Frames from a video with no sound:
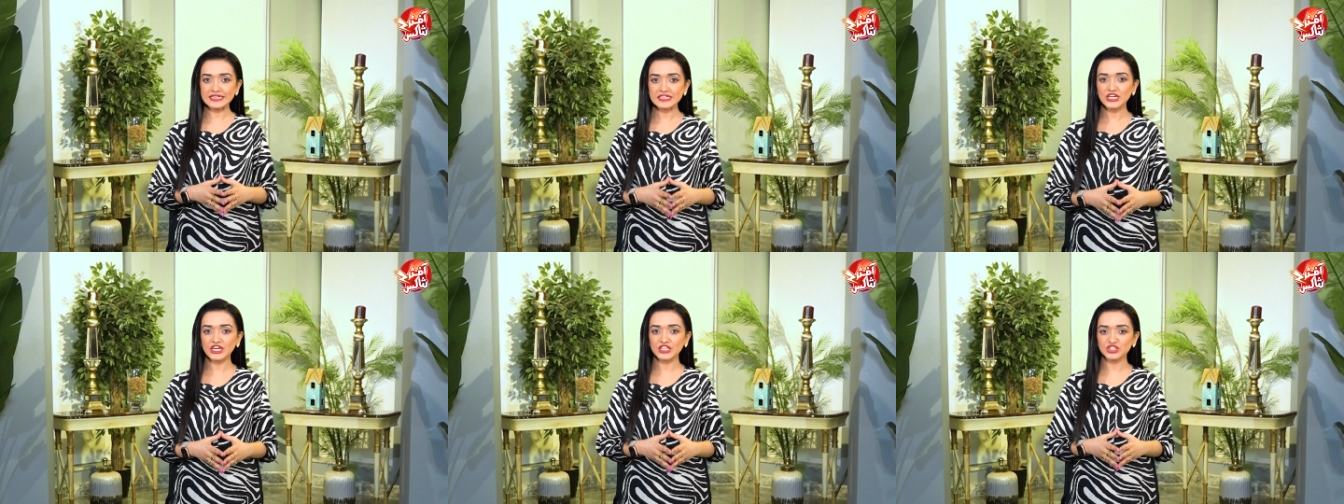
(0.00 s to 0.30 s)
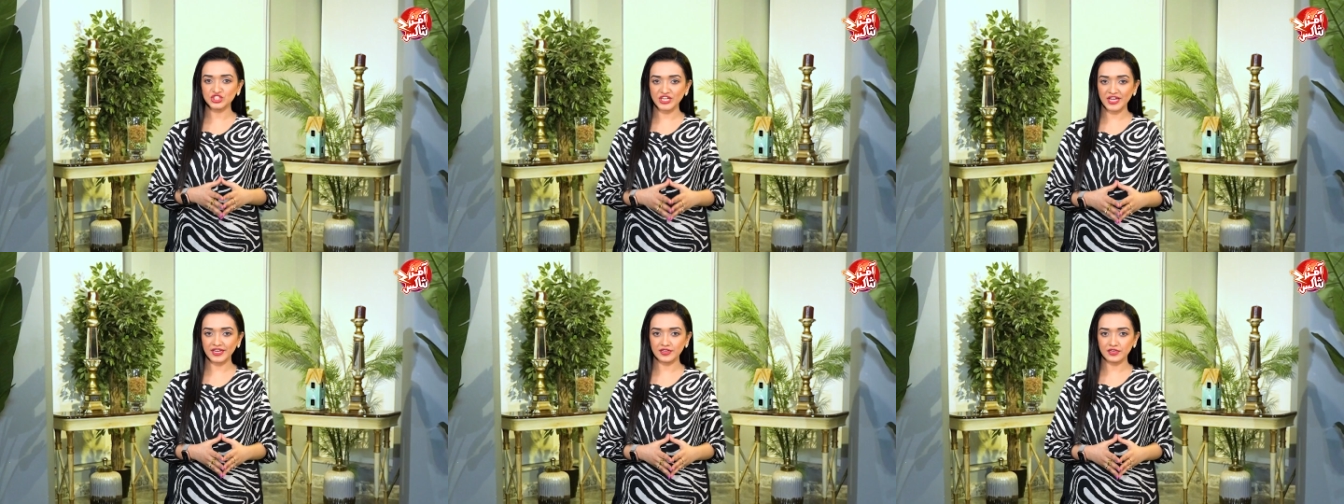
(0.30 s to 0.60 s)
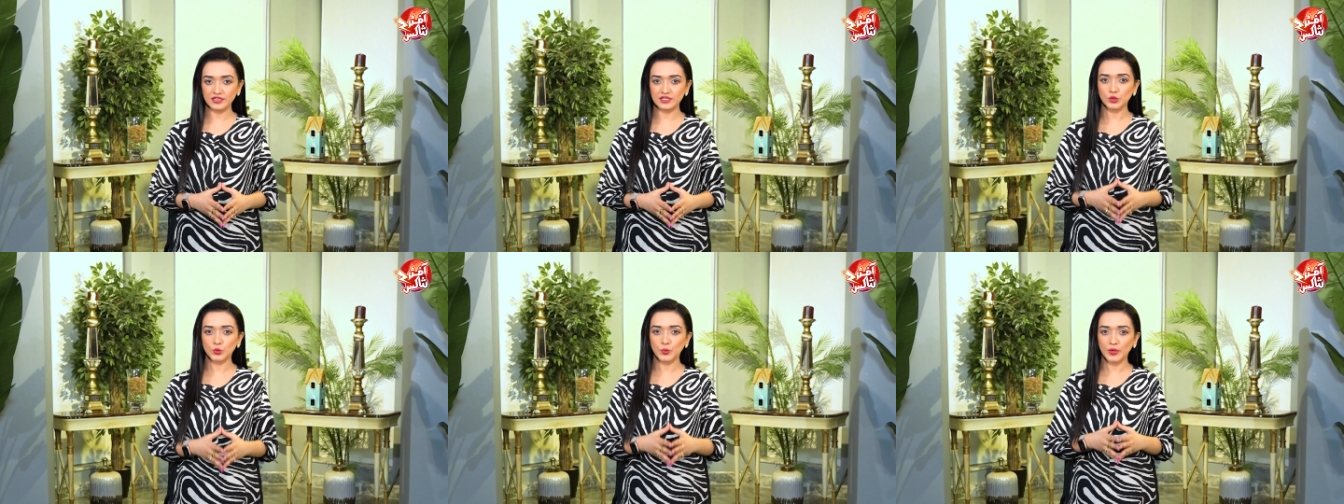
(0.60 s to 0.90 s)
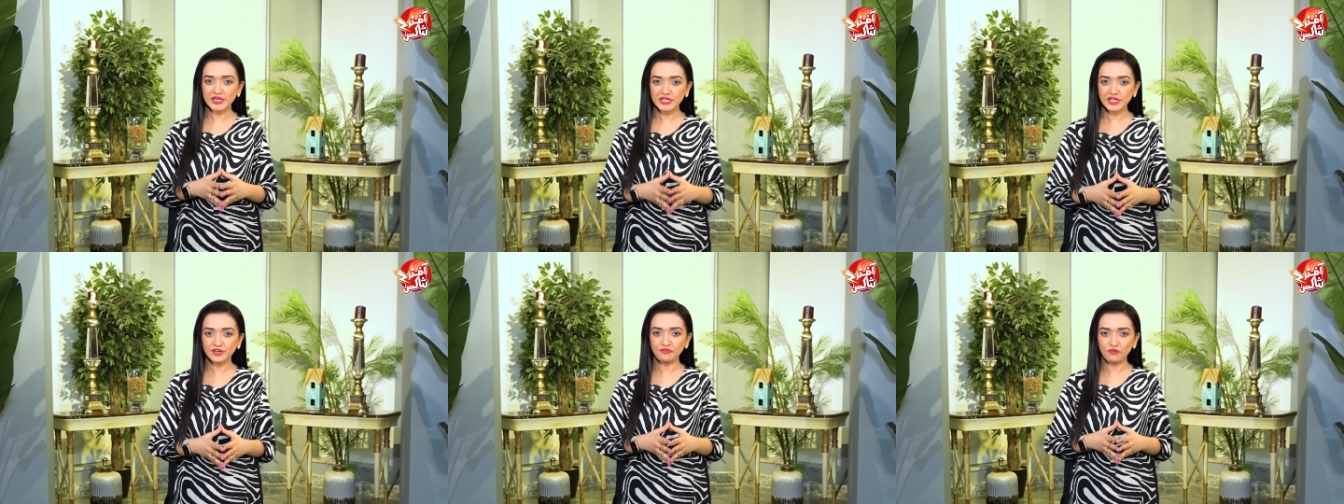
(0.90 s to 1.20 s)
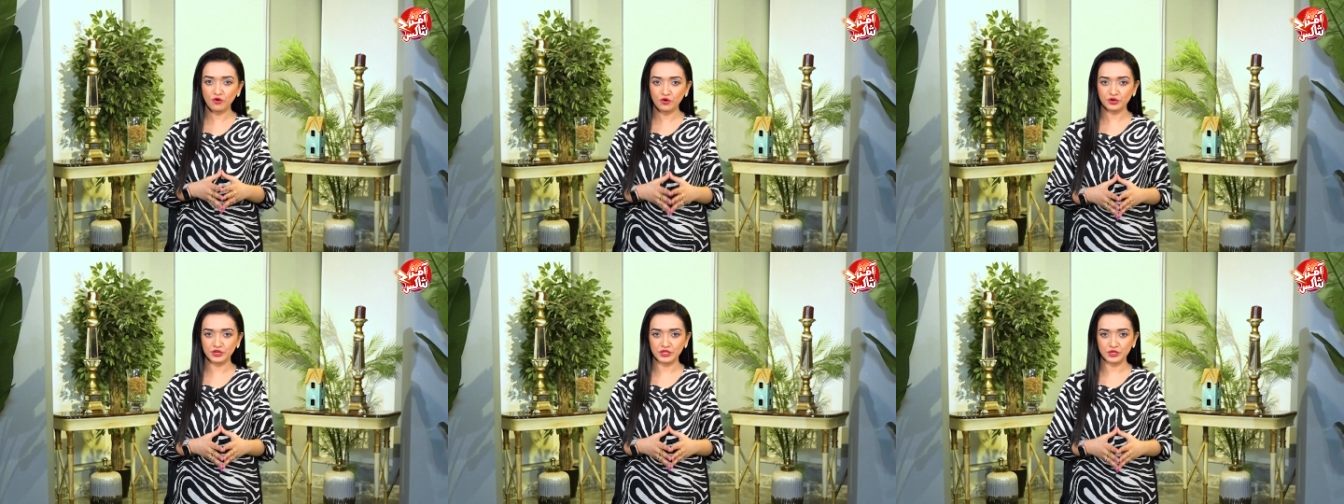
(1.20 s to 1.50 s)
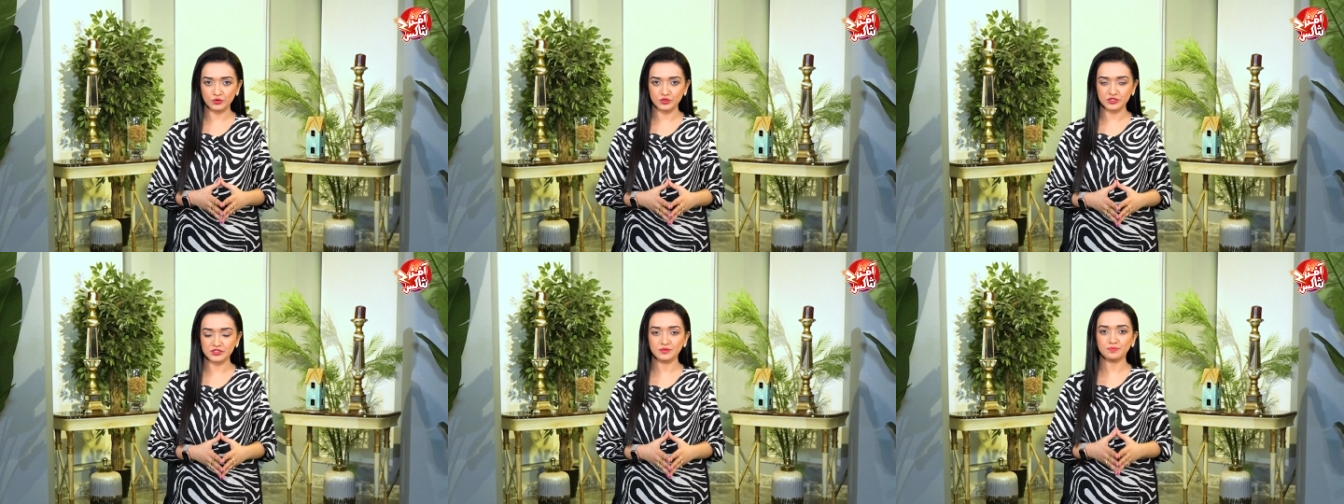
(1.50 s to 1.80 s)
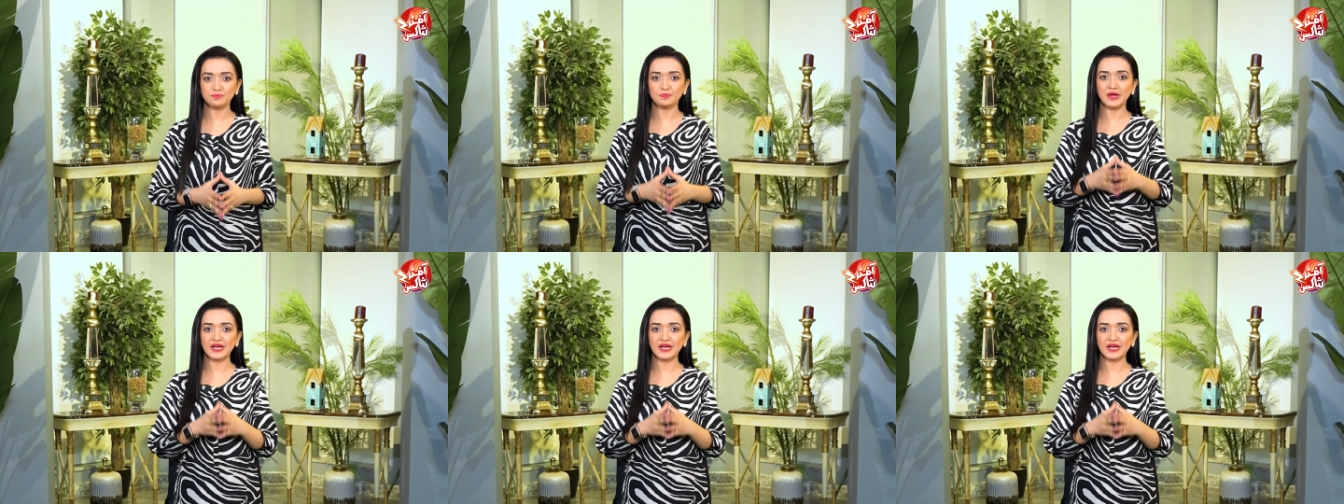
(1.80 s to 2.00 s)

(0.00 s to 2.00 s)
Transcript: इनका चैनल 24 न्यूज